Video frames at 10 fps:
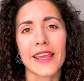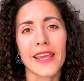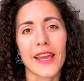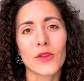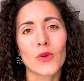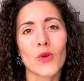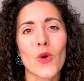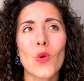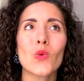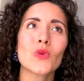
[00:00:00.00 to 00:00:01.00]

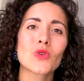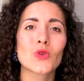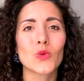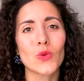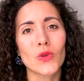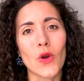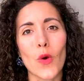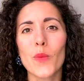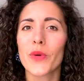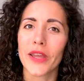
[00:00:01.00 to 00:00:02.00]
richiedono uno
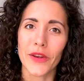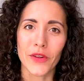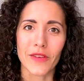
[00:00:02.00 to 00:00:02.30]
studio un pochino